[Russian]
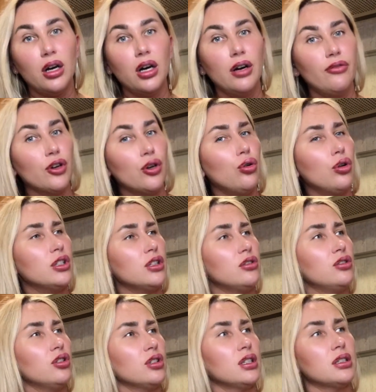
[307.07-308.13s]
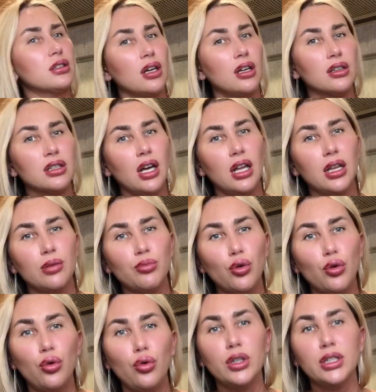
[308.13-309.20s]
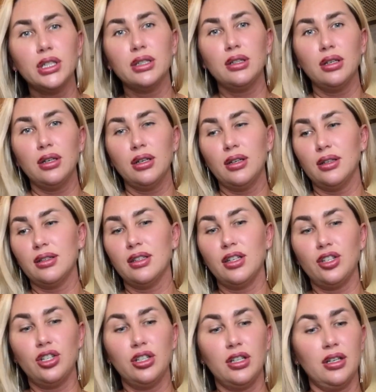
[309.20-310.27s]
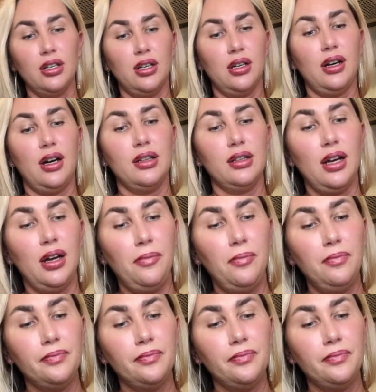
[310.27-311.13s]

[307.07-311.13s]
выходит, все со скандалом уходит. Значит, э, она